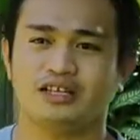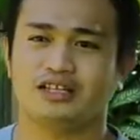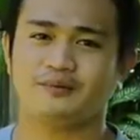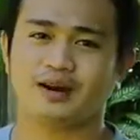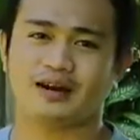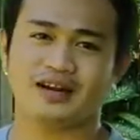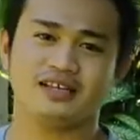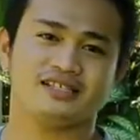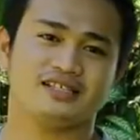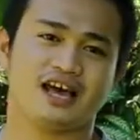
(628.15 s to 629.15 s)
the
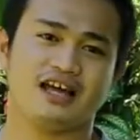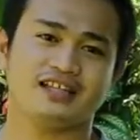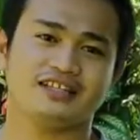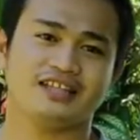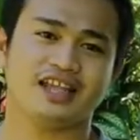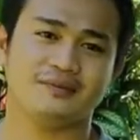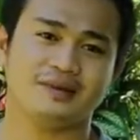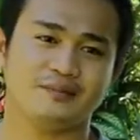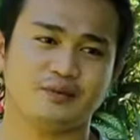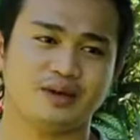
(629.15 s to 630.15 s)
progress sa ating tinanim
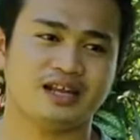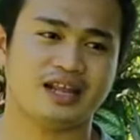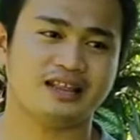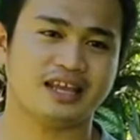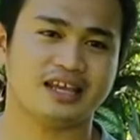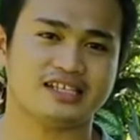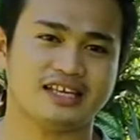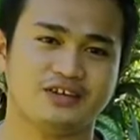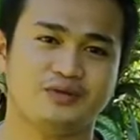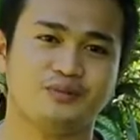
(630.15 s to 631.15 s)
na pumigrante
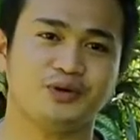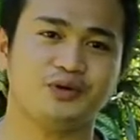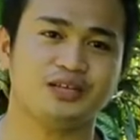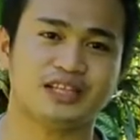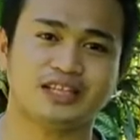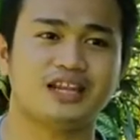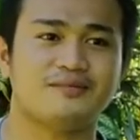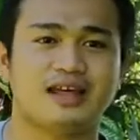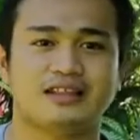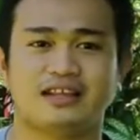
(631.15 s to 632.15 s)
kasi yun po yung itatanim
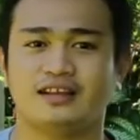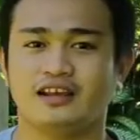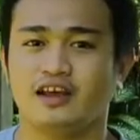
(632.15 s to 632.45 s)
natin